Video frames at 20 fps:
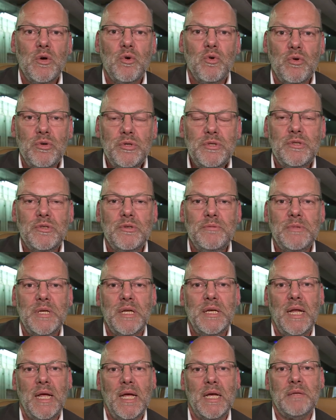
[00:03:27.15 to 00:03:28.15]
rund um
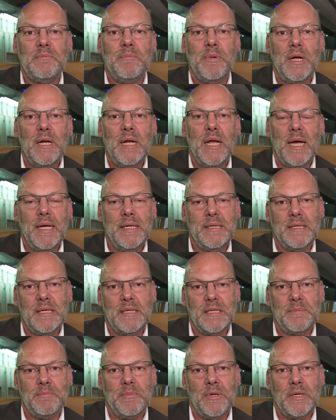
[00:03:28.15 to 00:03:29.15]
den Erdball
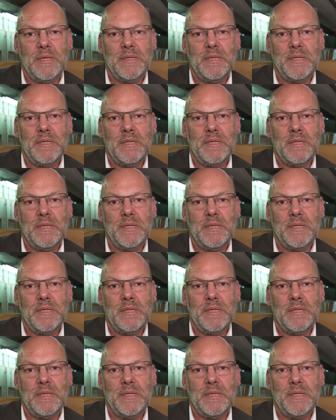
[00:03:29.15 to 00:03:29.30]
einsetzbar.